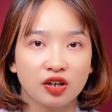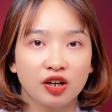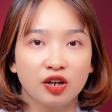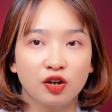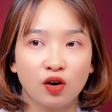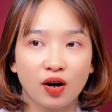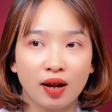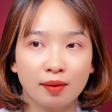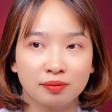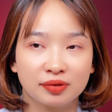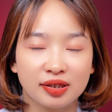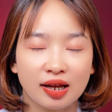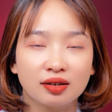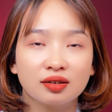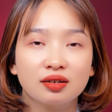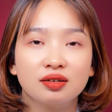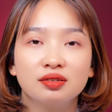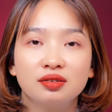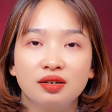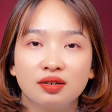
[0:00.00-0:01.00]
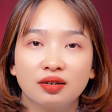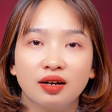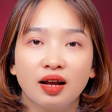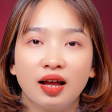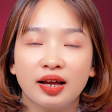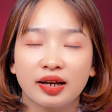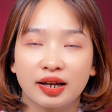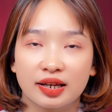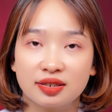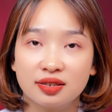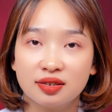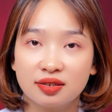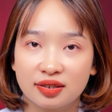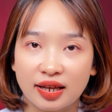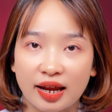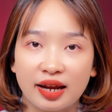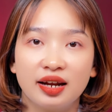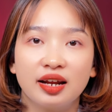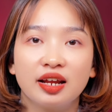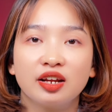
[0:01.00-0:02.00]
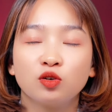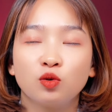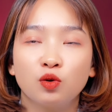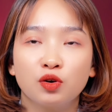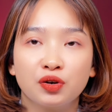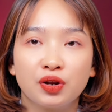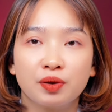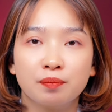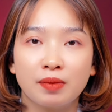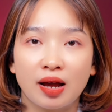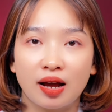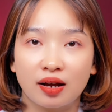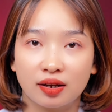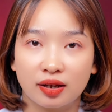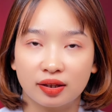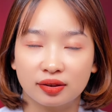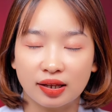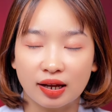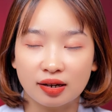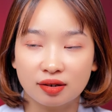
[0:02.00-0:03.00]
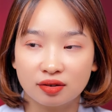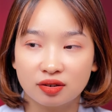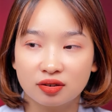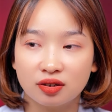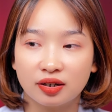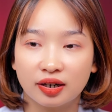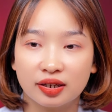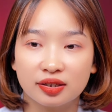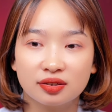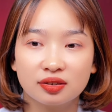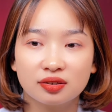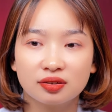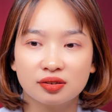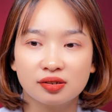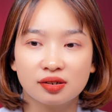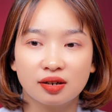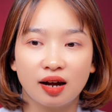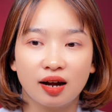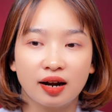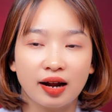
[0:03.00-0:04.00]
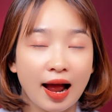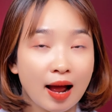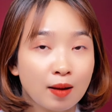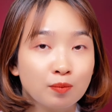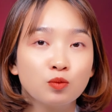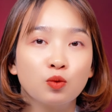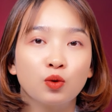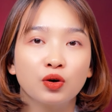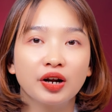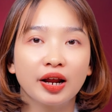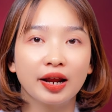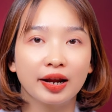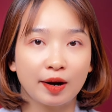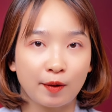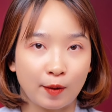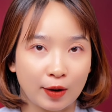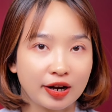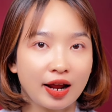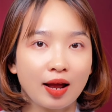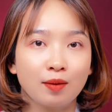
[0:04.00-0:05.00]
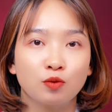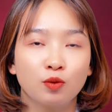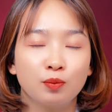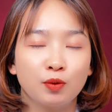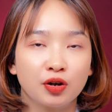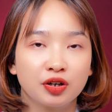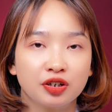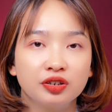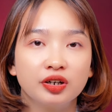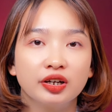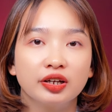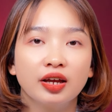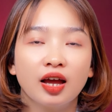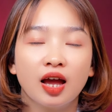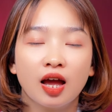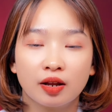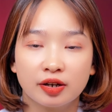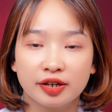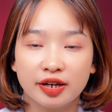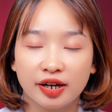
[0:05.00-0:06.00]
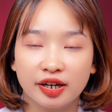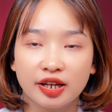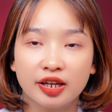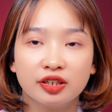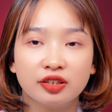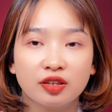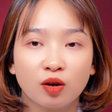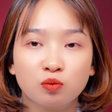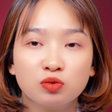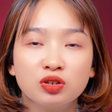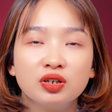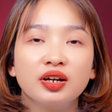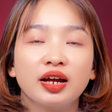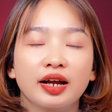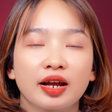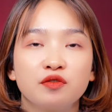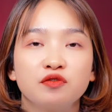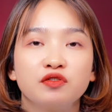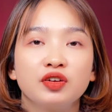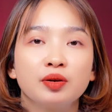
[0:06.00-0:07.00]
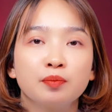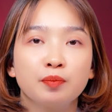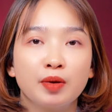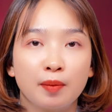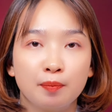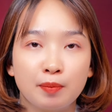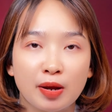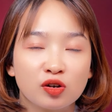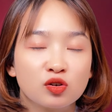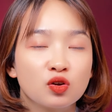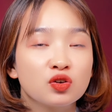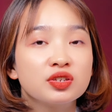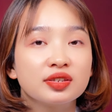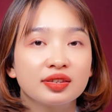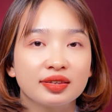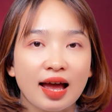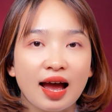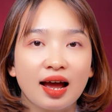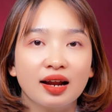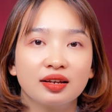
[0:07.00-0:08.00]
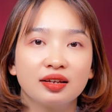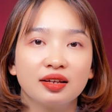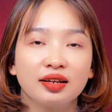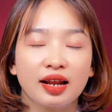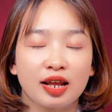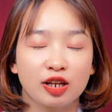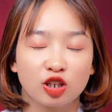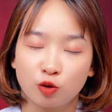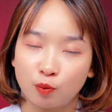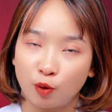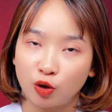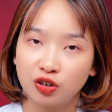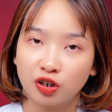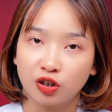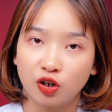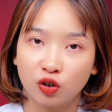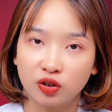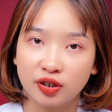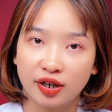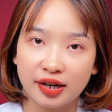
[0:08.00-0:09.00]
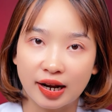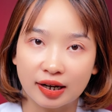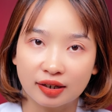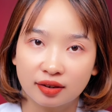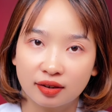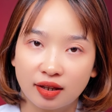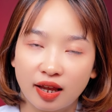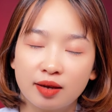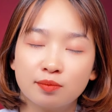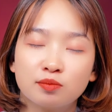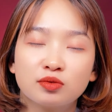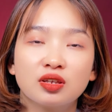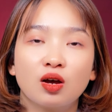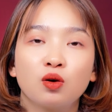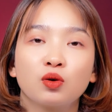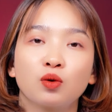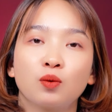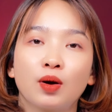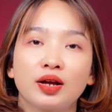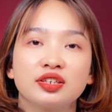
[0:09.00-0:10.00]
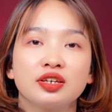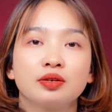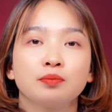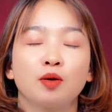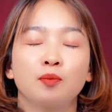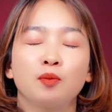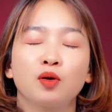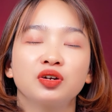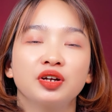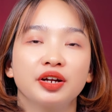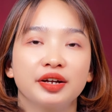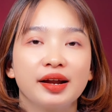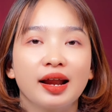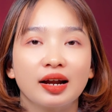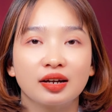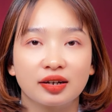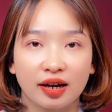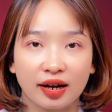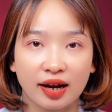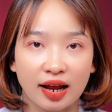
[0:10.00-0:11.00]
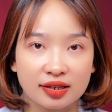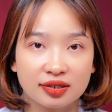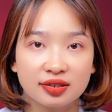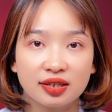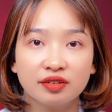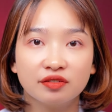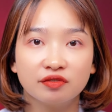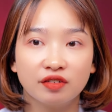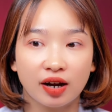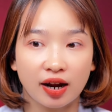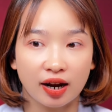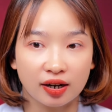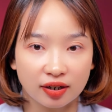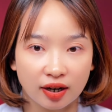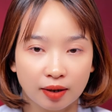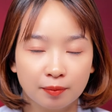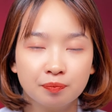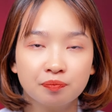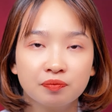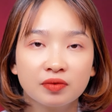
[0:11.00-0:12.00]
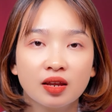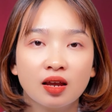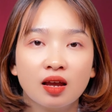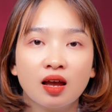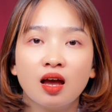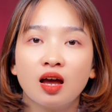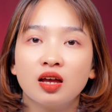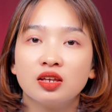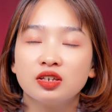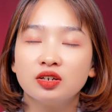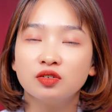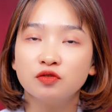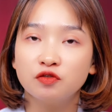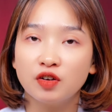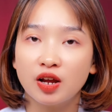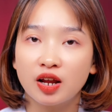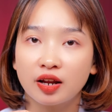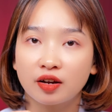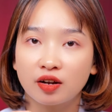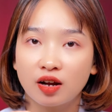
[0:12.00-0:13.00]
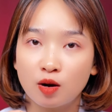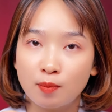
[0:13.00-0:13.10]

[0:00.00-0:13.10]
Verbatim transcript: để nó làm tăng cường cái sự dày lên của niêm mạc, cái tăng cường cái sự ham muốn hay khói cảm của mọi người. Điển hình giống như là cái viên mà Benostan như thế này thì mọi người có thể đặt thêm sau cái quá trình mà mọi người đặt cái kháng sinh và kháng nấm. Nhưng về